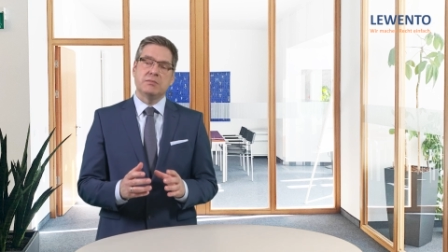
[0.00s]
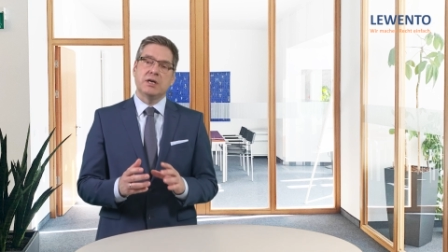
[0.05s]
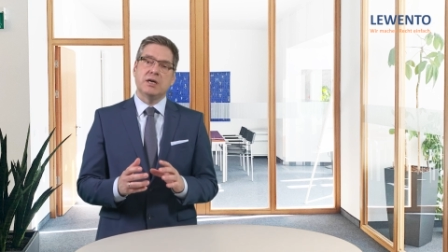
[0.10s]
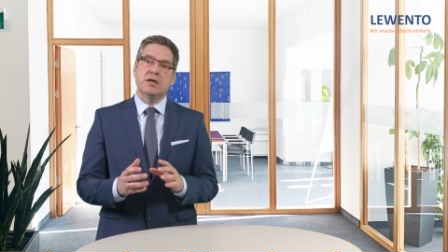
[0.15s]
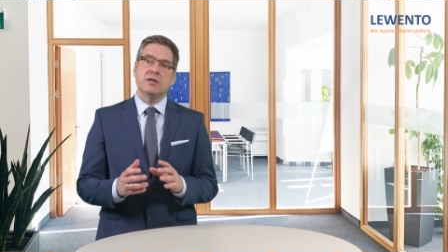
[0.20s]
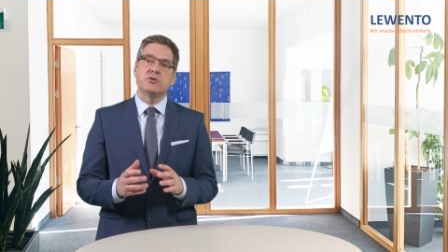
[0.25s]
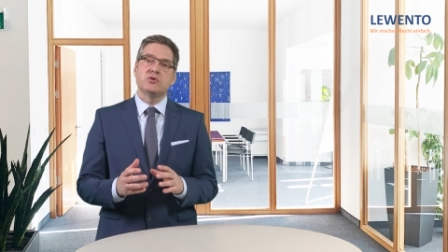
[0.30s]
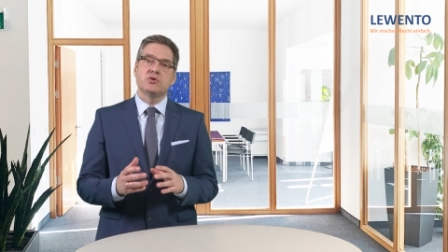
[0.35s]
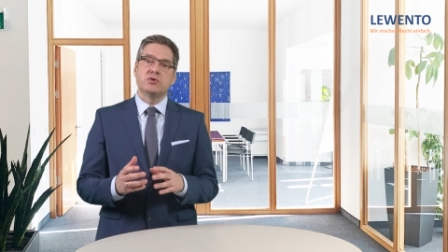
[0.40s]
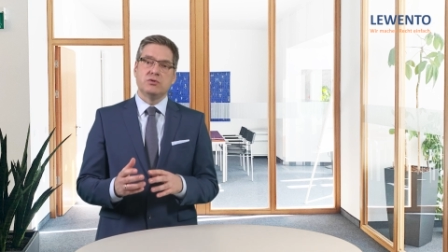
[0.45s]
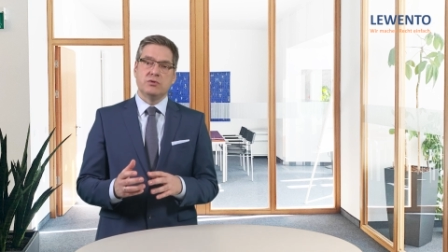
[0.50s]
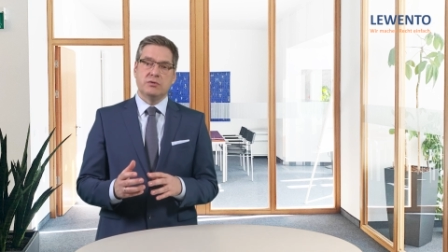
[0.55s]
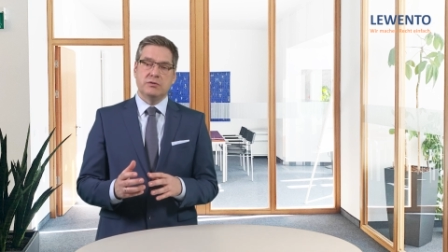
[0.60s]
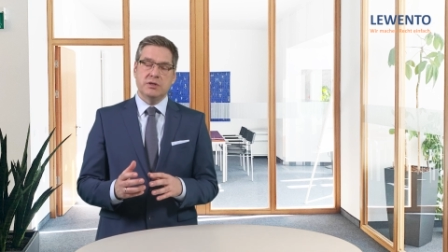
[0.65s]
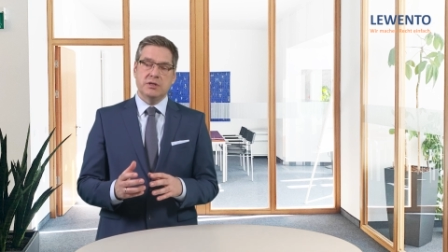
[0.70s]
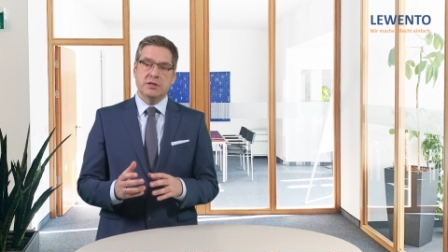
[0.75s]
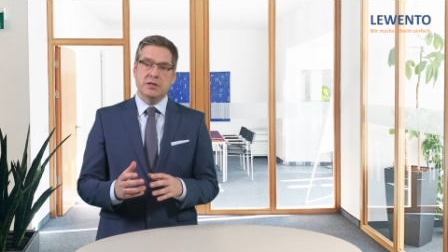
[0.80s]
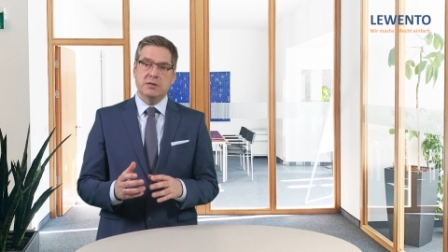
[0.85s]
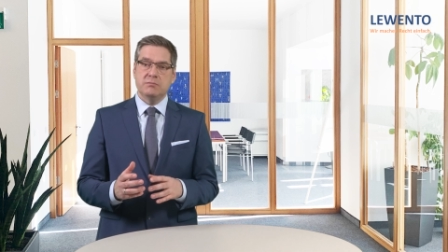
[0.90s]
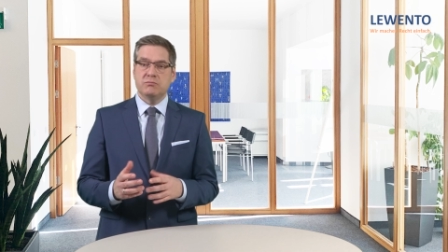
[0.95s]
gerade zu
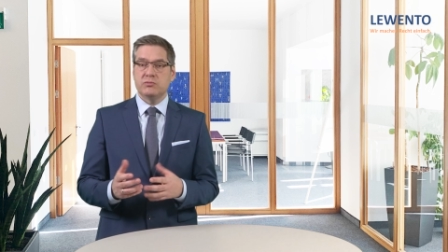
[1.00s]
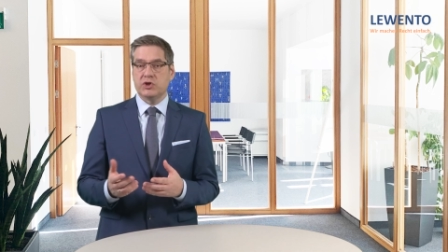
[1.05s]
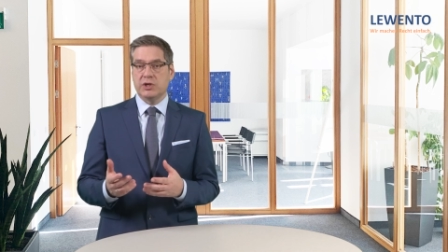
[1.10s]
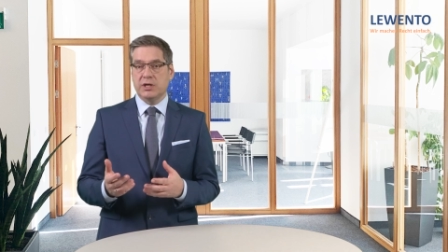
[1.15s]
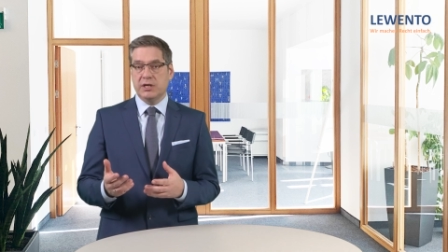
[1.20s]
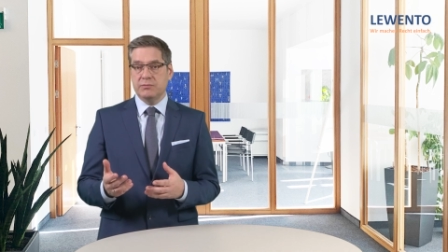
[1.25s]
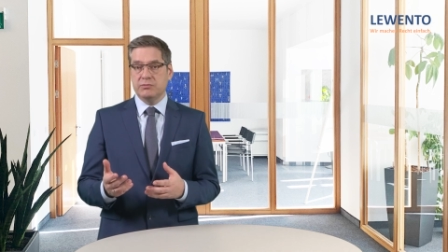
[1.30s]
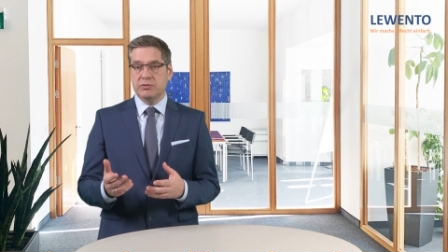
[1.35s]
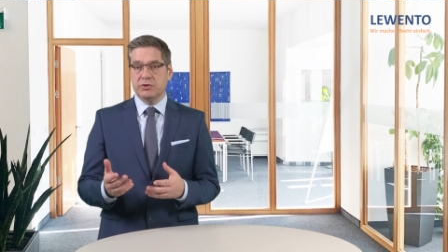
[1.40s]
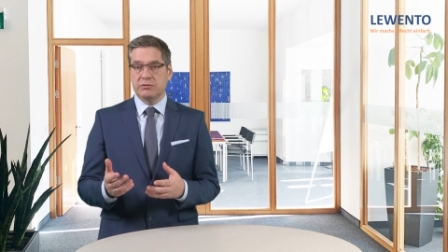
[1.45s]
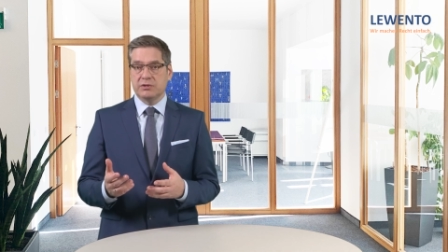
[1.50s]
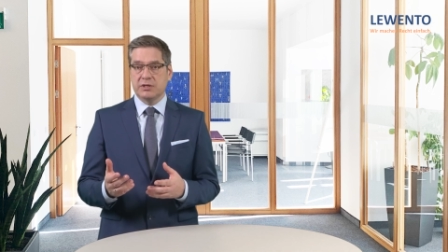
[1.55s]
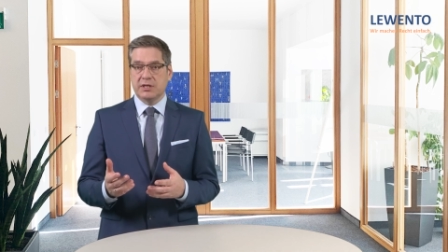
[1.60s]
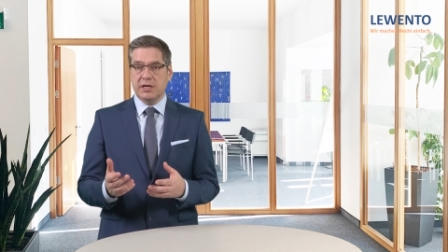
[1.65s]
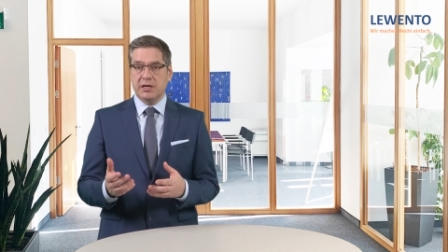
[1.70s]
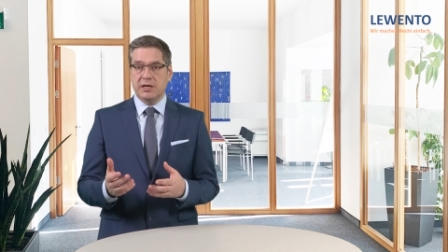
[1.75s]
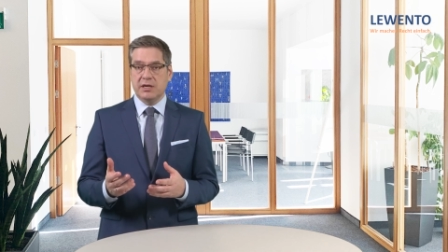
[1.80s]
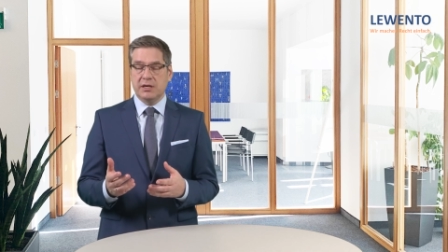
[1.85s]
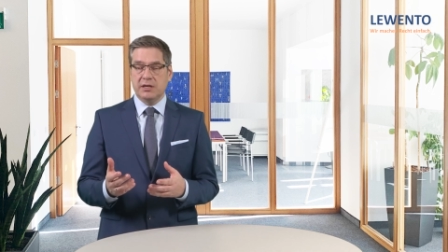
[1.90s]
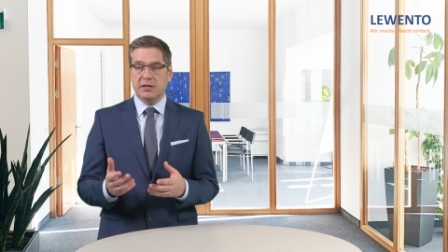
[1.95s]
neuen Themen, schreiben Sie uns
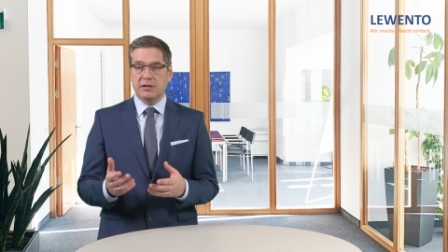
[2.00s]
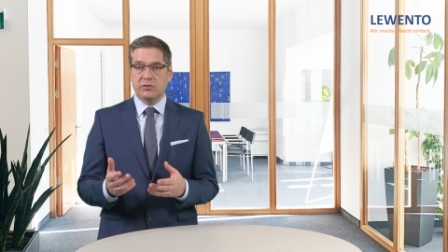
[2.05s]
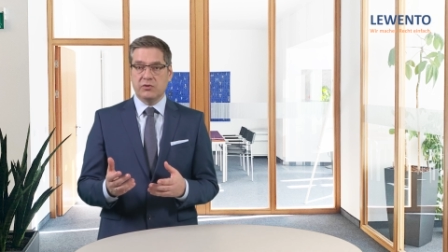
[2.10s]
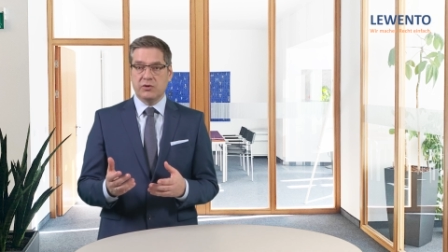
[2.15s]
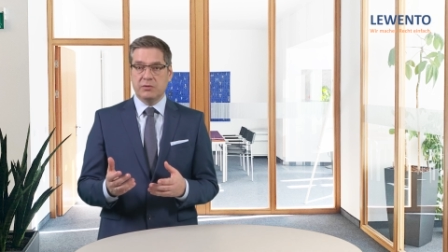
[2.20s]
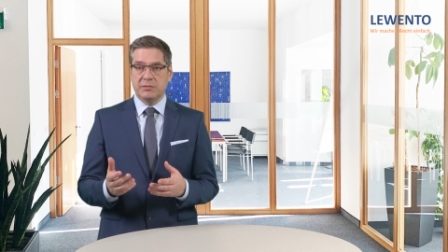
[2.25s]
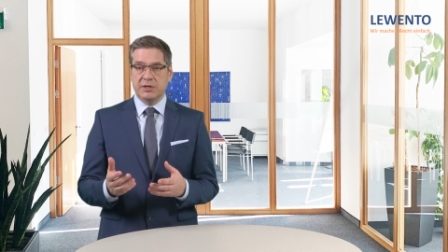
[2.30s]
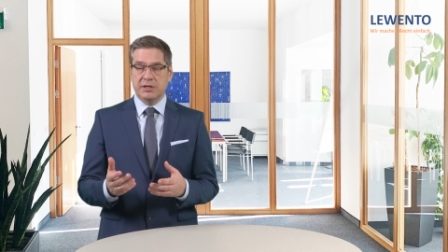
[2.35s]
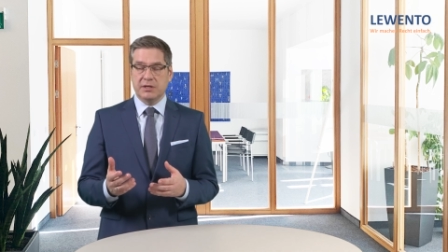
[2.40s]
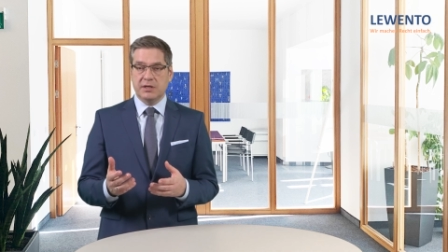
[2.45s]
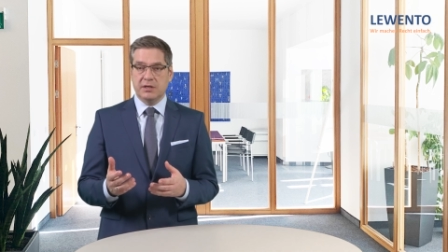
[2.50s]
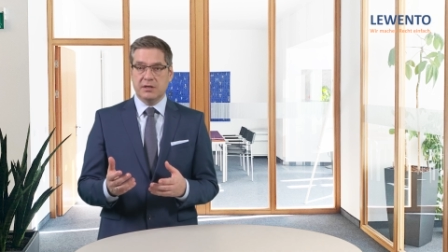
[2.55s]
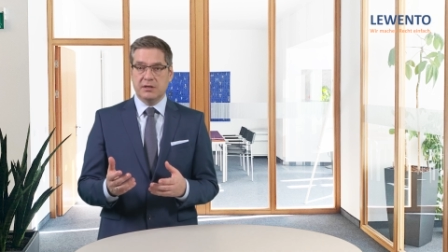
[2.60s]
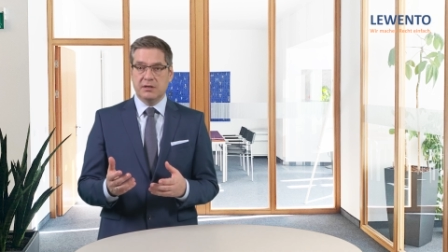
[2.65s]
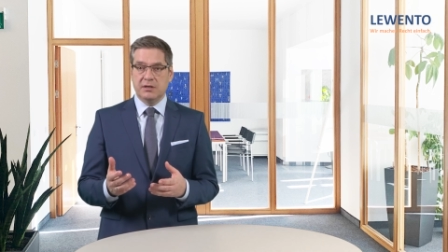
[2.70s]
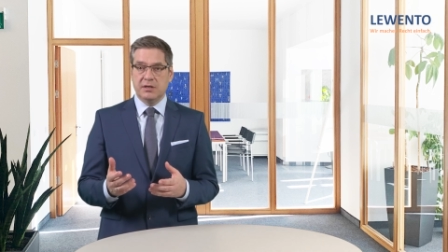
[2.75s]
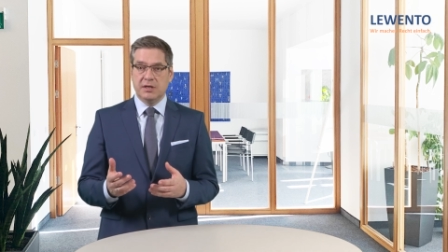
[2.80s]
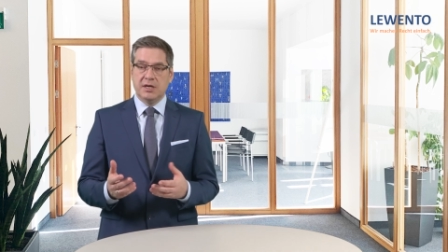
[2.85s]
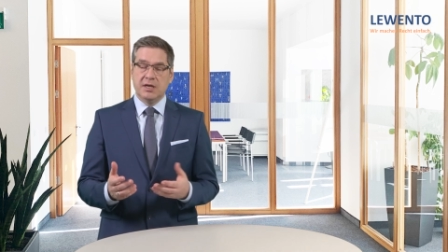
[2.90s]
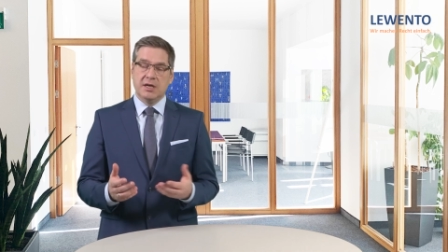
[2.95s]
gerne einen Kommentar.